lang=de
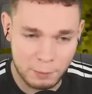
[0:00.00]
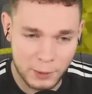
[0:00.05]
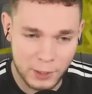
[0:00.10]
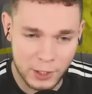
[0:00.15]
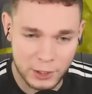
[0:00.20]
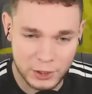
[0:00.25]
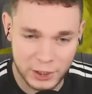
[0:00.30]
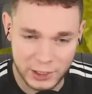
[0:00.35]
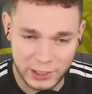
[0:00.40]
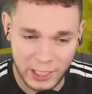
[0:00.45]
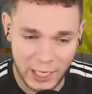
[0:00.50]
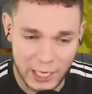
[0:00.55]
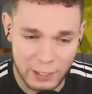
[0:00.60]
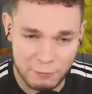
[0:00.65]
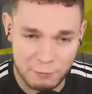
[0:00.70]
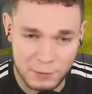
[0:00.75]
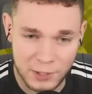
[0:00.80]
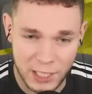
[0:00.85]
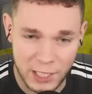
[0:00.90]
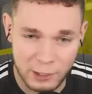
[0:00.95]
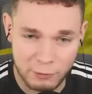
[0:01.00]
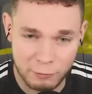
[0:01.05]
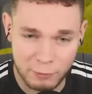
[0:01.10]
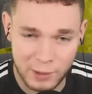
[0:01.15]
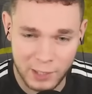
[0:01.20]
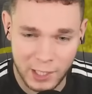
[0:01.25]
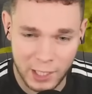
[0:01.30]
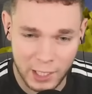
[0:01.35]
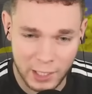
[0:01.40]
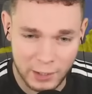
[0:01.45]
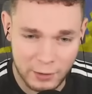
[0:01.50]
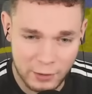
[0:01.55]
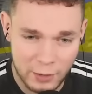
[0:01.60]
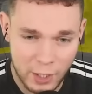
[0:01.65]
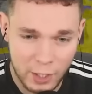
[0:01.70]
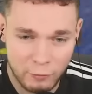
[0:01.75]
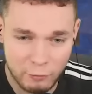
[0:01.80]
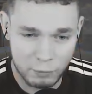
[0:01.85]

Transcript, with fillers: Pillager greifen mich einfach mal an.